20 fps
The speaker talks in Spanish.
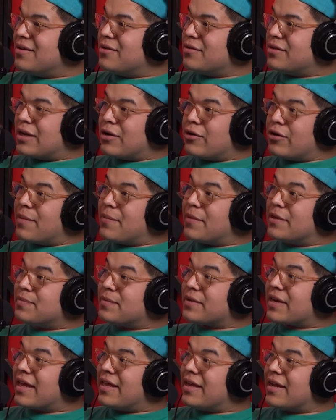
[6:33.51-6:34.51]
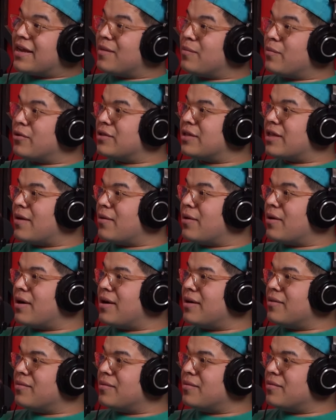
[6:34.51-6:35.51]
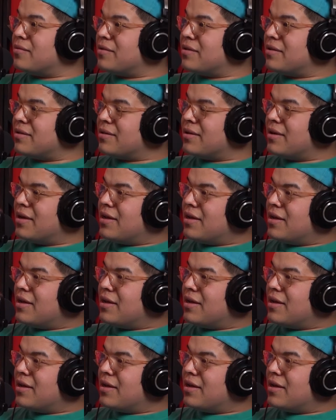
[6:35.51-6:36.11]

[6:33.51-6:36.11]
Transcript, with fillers: O sea, no nada más Katie Kane montaba un